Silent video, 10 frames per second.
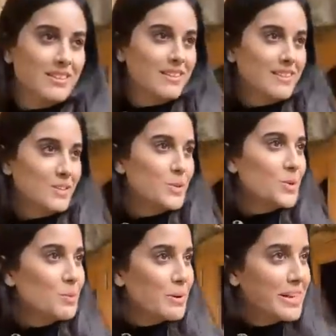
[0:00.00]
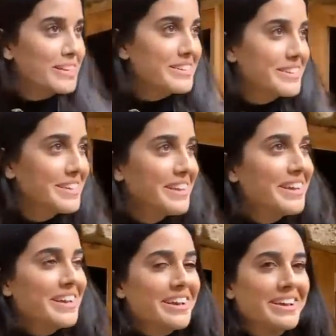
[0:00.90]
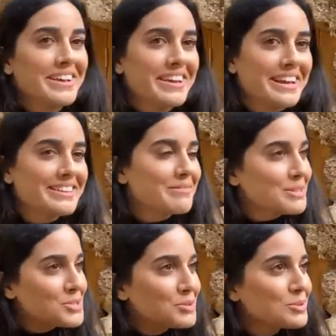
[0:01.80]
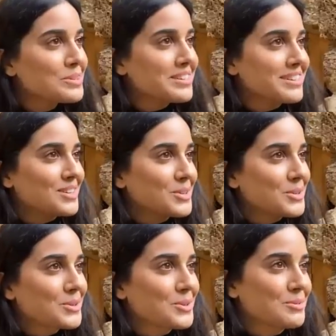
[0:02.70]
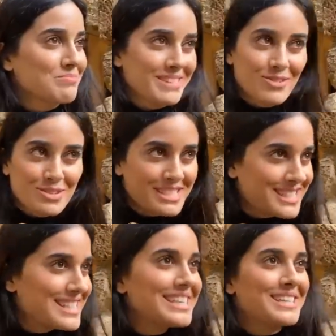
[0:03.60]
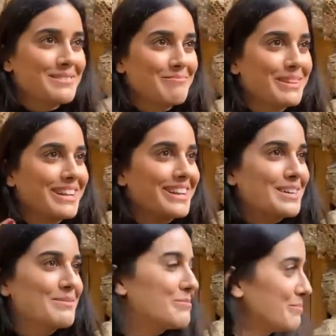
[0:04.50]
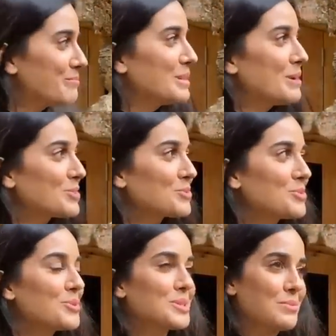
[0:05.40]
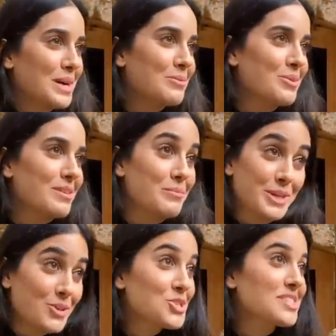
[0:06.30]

آه، كوكو بيكري آه، هيدا مشهور كوكو له سنين بال بالباترون هون بيعمل بريوش